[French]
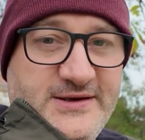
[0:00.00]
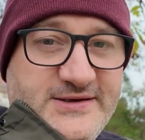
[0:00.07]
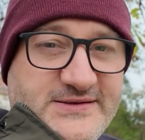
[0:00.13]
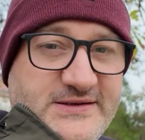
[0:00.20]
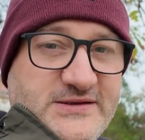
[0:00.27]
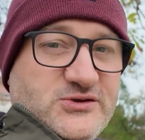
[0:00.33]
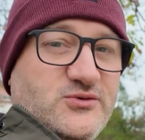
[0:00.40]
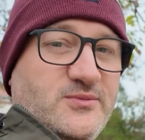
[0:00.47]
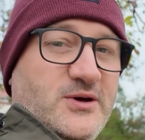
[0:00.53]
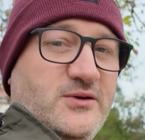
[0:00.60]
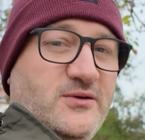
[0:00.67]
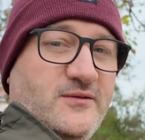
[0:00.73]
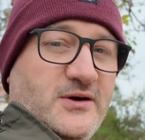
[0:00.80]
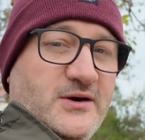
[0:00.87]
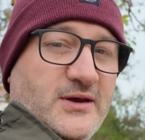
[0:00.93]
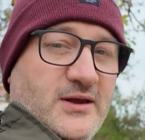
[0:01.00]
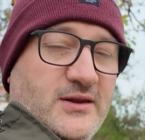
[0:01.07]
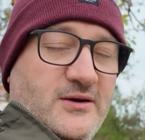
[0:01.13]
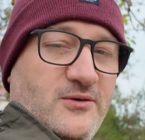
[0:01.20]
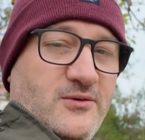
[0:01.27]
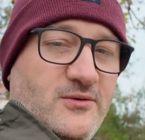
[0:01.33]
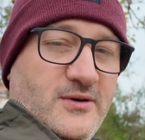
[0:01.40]
Et cette semaine, on va
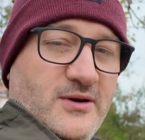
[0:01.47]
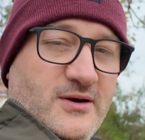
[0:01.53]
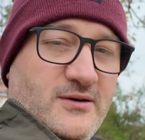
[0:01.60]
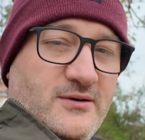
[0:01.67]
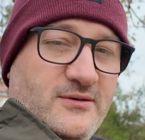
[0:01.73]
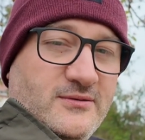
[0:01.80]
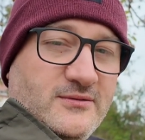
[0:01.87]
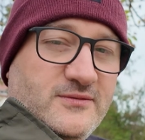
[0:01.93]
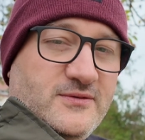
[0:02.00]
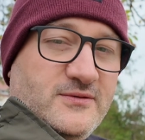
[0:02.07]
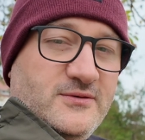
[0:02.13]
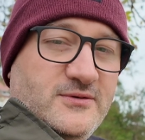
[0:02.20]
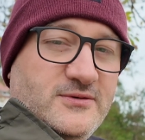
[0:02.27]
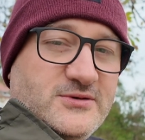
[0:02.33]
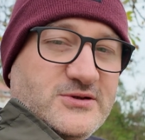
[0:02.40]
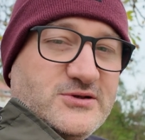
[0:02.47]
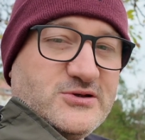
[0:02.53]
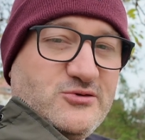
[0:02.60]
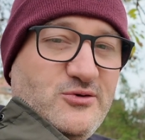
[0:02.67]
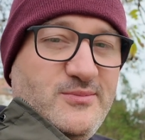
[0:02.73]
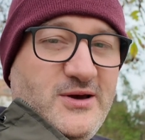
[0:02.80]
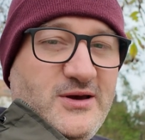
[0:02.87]
regarder le lien entre
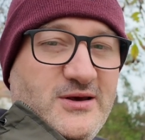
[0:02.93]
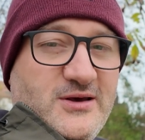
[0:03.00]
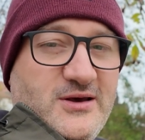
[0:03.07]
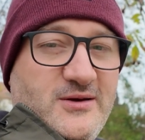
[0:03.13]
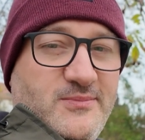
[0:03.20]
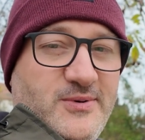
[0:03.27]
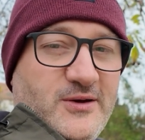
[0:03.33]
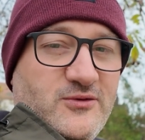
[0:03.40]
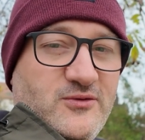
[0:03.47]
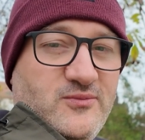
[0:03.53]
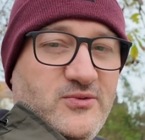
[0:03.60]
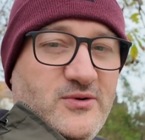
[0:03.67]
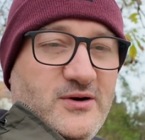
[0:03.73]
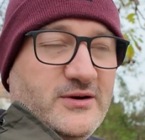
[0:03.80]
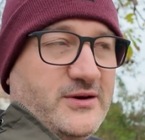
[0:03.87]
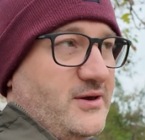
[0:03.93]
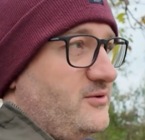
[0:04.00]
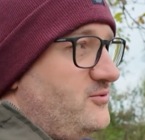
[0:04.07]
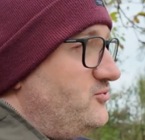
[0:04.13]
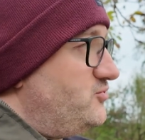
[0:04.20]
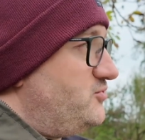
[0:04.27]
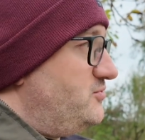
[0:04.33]
sommeil et perte de poids,
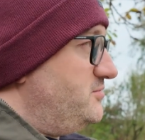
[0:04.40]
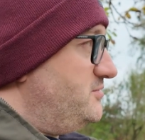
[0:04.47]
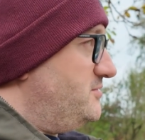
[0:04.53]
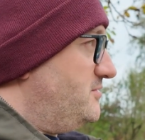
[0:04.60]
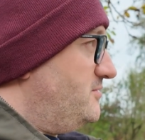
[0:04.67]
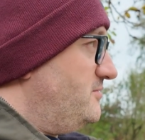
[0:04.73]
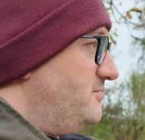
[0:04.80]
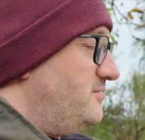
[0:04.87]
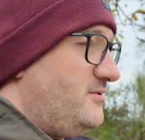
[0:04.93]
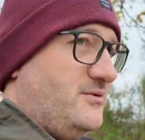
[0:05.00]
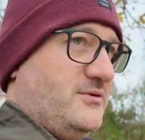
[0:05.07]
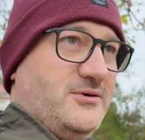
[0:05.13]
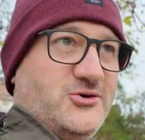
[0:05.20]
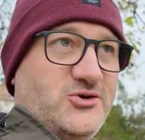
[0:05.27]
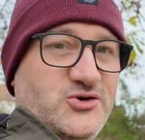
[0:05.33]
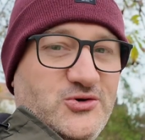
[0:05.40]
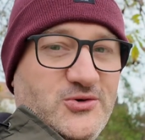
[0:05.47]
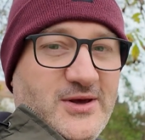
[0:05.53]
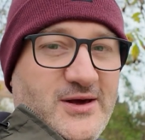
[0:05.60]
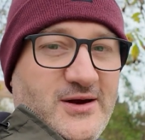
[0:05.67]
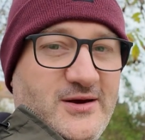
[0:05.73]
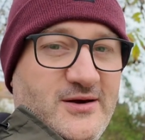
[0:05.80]
quelque chose que je
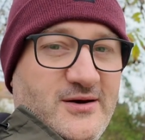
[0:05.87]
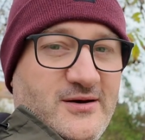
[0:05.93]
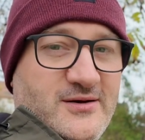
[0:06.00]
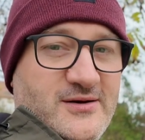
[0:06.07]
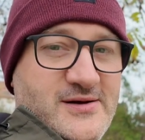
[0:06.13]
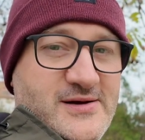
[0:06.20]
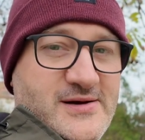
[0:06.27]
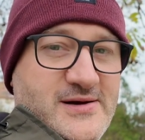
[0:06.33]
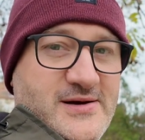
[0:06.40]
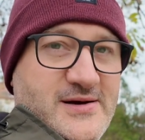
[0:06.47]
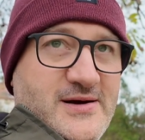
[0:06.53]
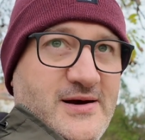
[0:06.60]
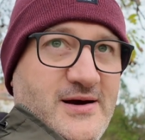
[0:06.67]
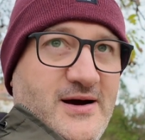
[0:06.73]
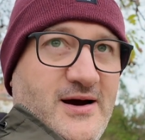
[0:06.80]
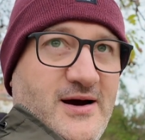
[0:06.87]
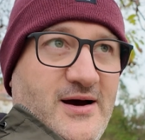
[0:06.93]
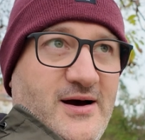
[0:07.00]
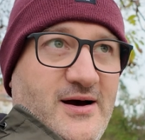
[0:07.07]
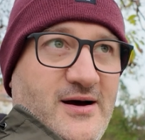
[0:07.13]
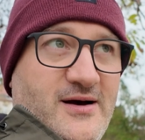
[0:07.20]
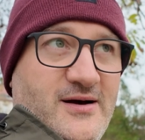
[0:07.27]
galère
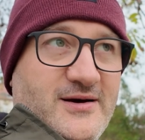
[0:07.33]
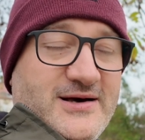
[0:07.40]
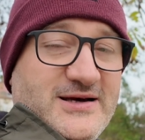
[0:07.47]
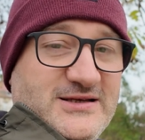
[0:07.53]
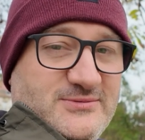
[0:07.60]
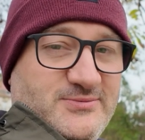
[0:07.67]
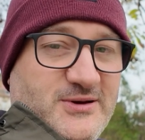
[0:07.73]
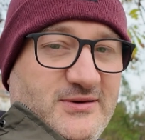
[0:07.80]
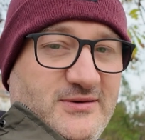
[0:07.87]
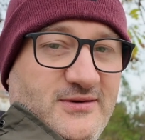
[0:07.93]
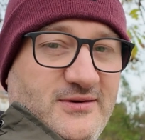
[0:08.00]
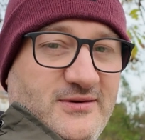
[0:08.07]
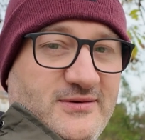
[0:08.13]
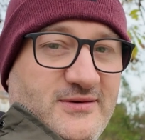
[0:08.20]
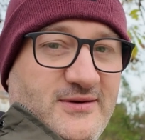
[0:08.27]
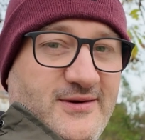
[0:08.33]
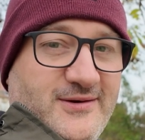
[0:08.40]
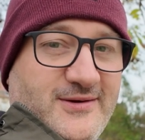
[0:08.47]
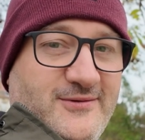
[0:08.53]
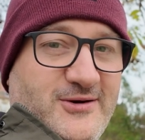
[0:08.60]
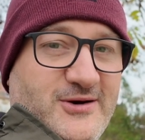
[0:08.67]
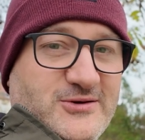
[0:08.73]
à respecter,
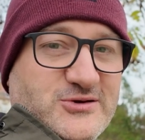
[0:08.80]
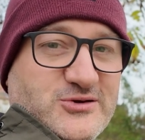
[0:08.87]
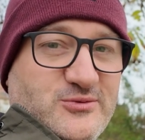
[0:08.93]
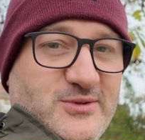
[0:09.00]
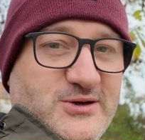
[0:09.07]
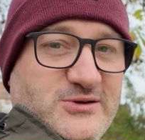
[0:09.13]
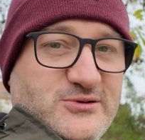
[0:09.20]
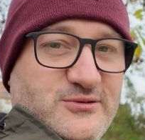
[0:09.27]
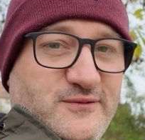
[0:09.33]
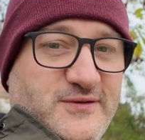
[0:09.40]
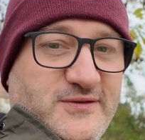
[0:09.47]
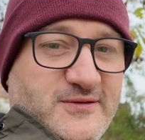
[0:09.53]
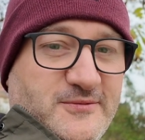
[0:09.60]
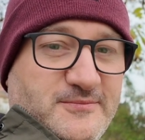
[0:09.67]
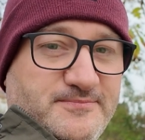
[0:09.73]
c'est-à-dire d'avoir un sommeil suffisant.